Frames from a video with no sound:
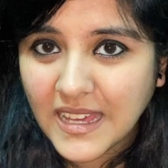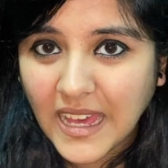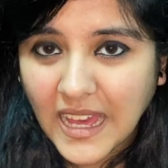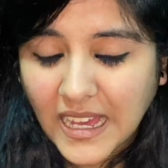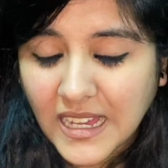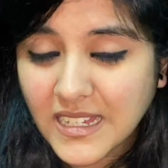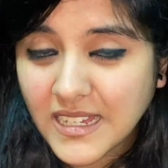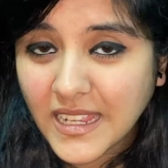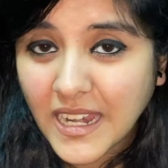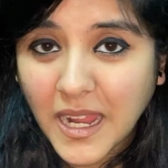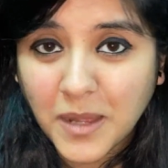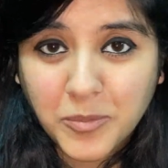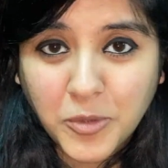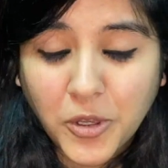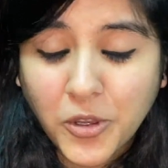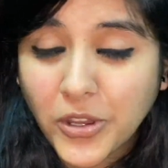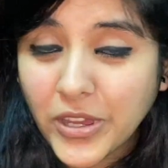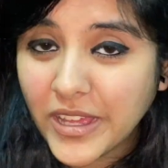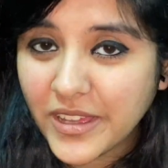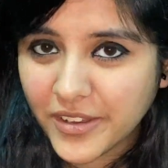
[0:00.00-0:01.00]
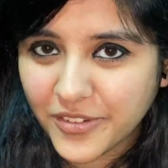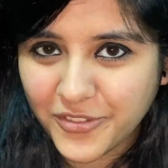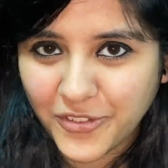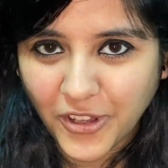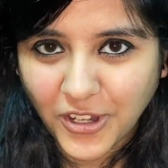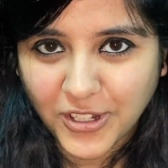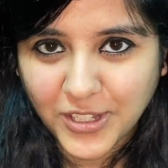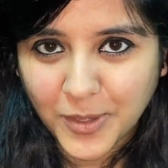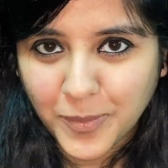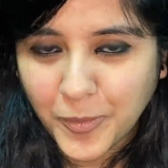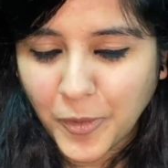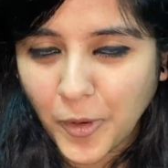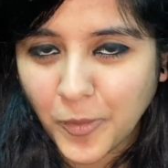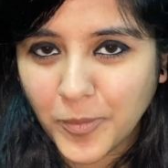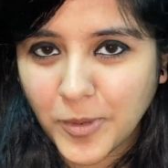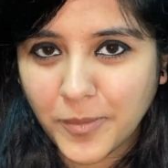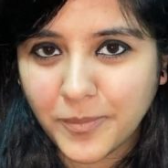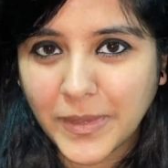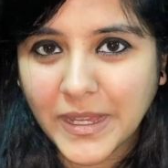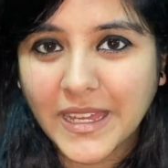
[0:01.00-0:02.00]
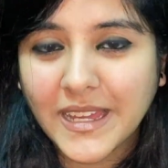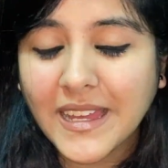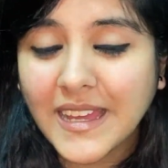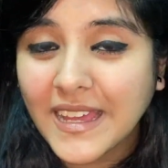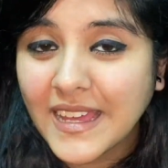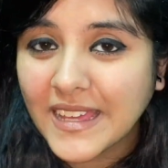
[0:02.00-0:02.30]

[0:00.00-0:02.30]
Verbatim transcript: अगर आपको हेयर फॉल का प्रॉब्लम है